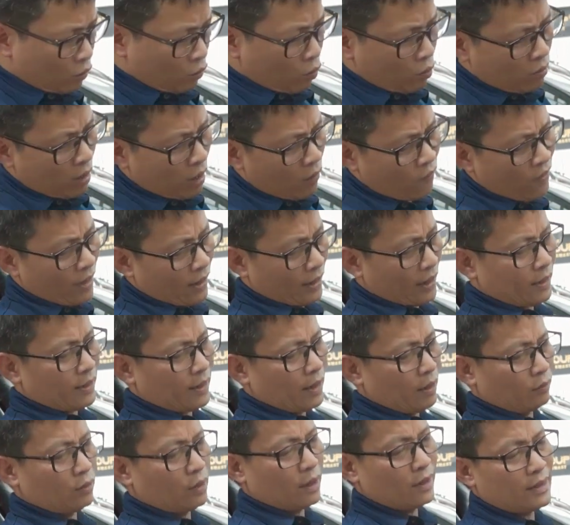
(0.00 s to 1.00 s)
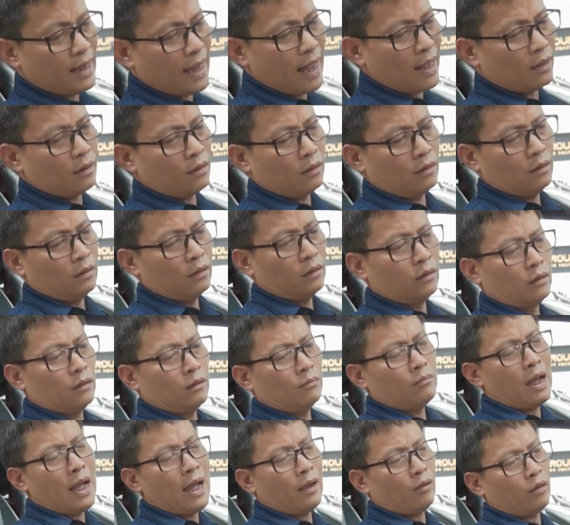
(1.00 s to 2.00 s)
cũng không phải là nhiều thời gian.
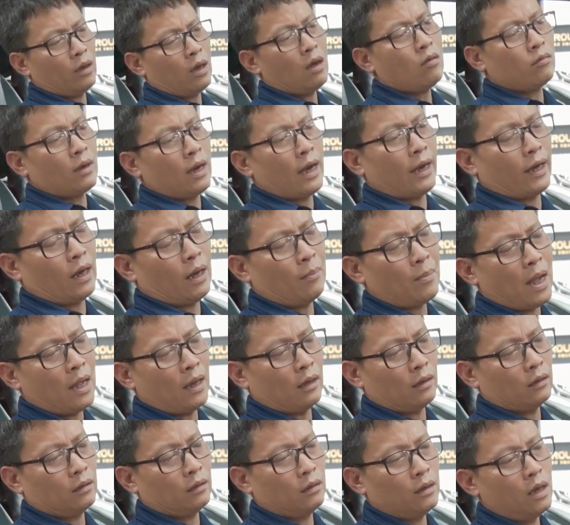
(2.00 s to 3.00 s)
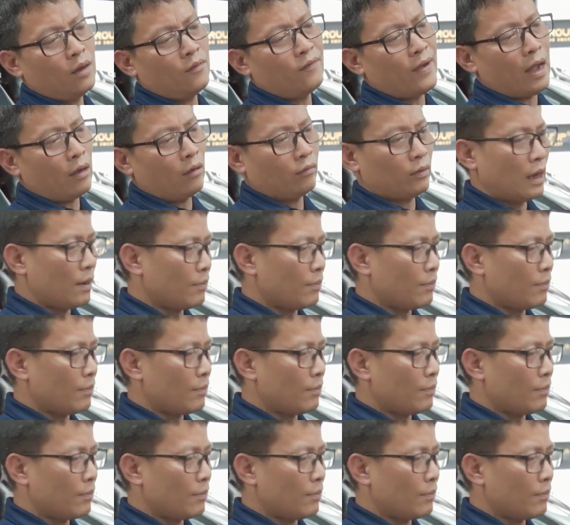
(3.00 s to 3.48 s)
Ba con ốc này các bạn đưa vào